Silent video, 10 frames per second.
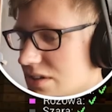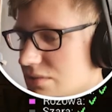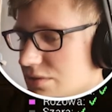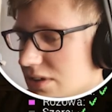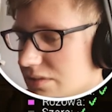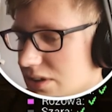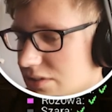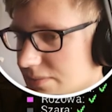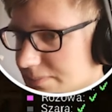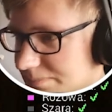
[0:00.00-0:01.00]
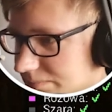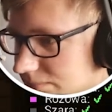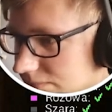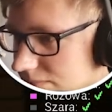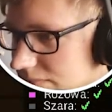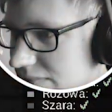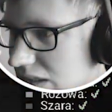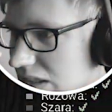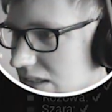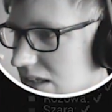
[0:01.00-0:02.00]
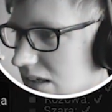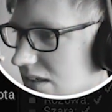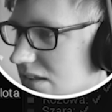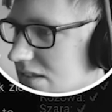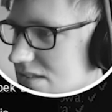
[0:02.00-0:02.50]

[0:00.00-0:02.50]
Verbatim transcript: serduszka widać. Generalnie nie